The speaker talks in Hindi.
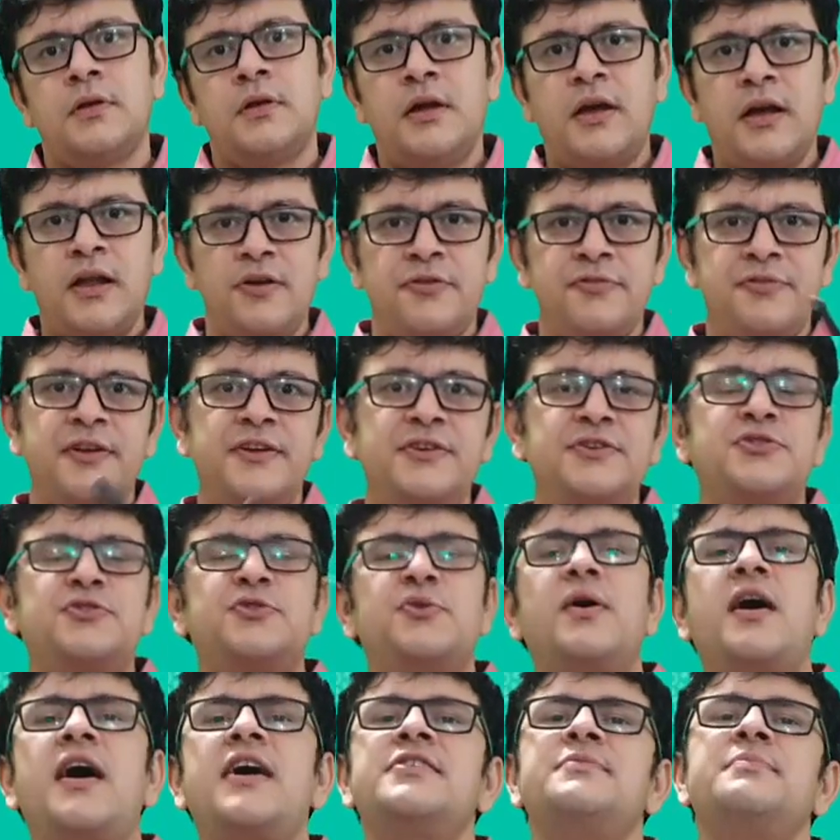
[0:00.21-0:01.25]
हेलो फ्रेंड्स तो
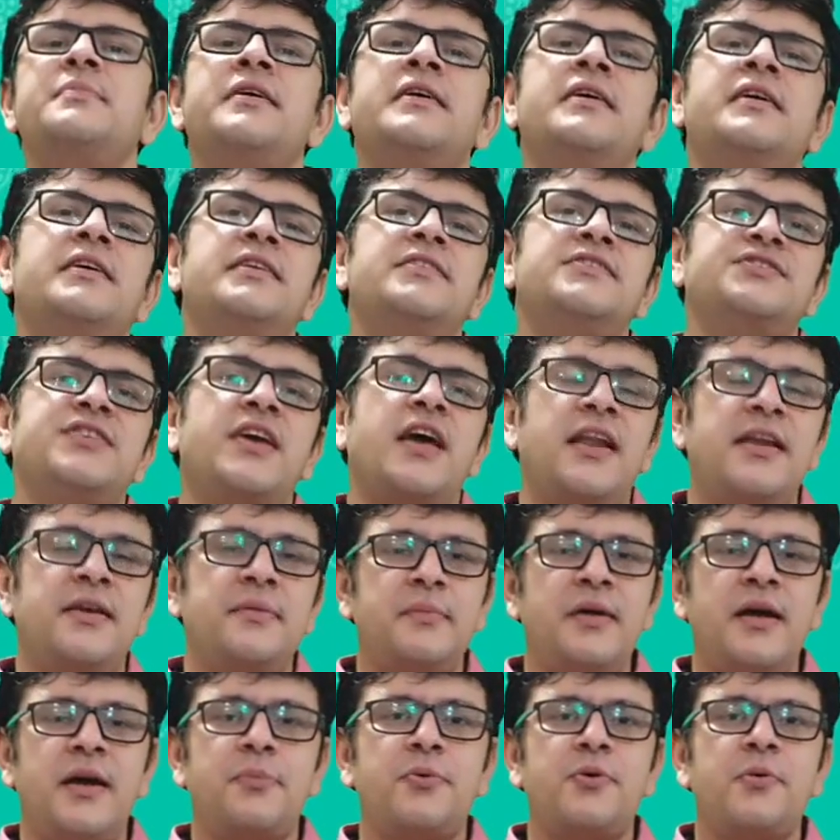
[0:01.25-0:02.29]
आज मैं इस चैनल
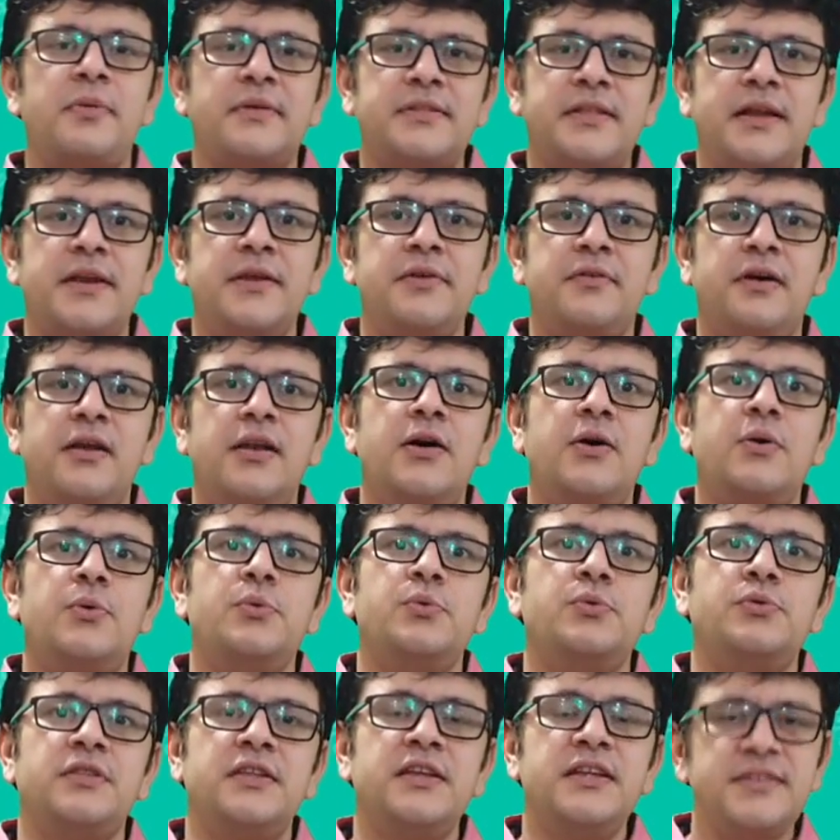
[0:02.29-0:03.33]
में आपको बताने वाला
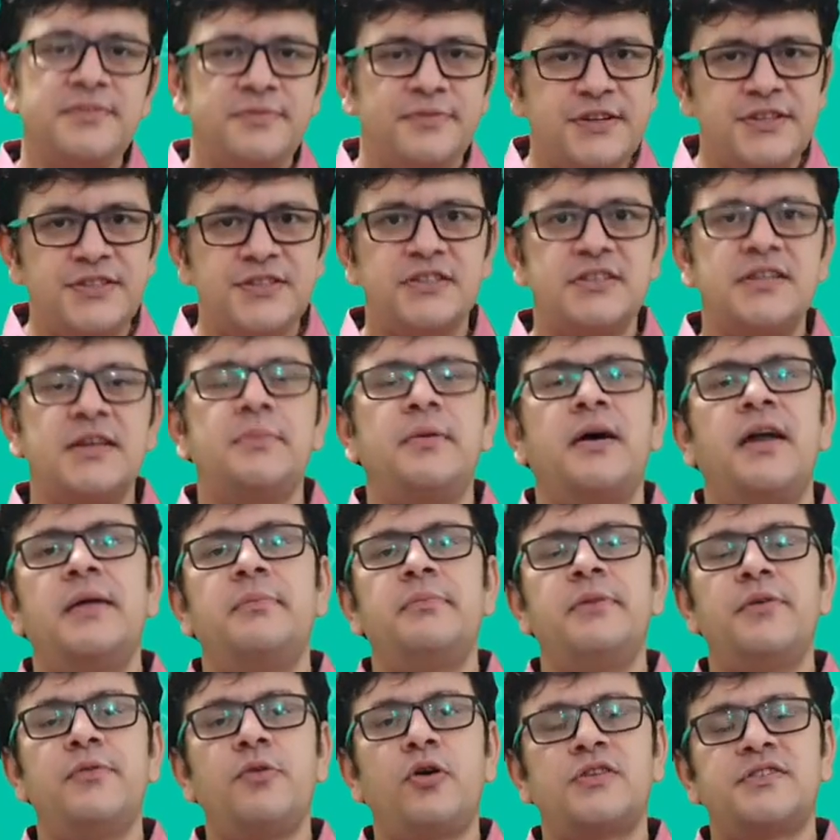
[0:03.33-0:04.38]
हूँ तीन फीचर्स के बारे
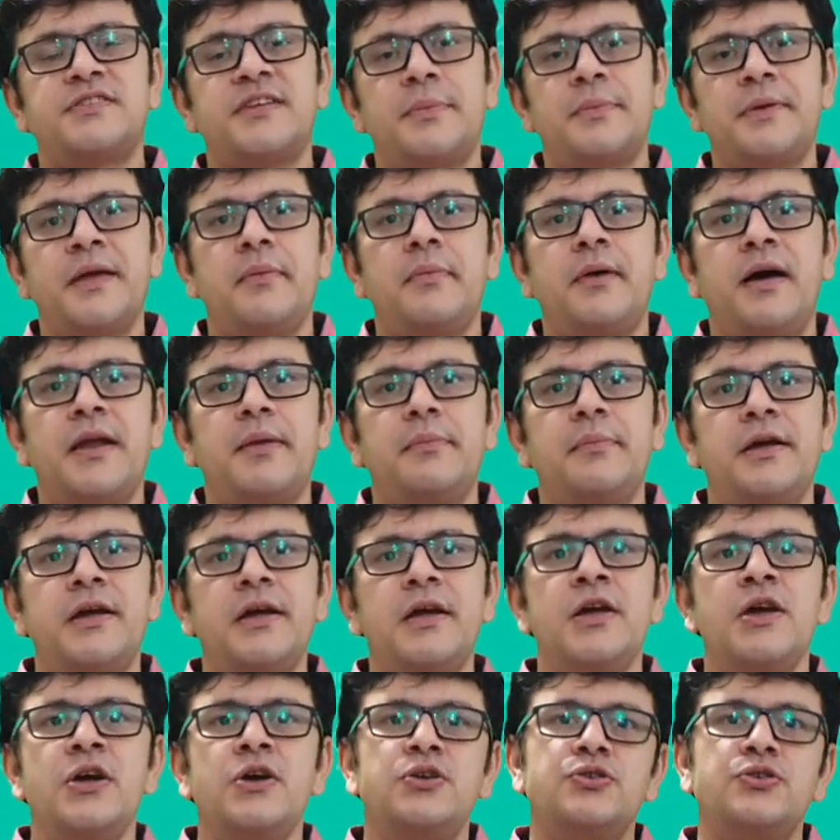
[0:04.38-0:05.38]
में व्हाट्सएप के बारे में